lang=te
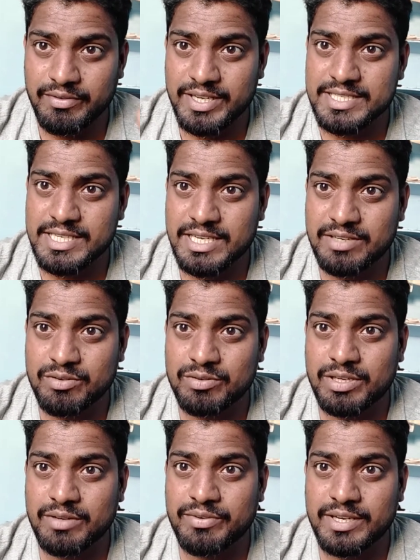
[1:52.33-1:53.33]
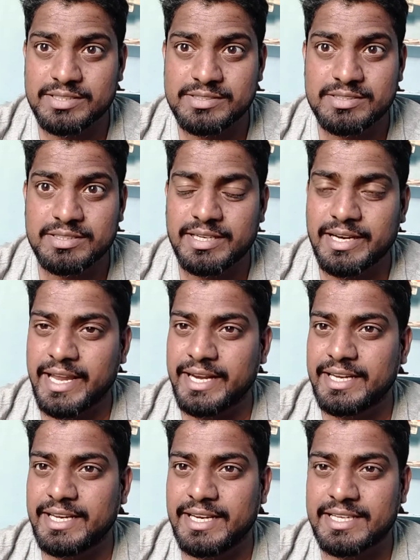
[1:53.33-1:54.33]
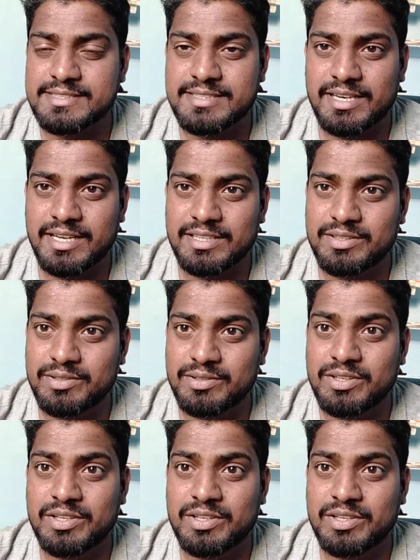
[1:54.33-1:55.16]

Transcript: వేశారనుకుంటే ఫ్రెండ్స్ నైంటీ డేస్కి రాదు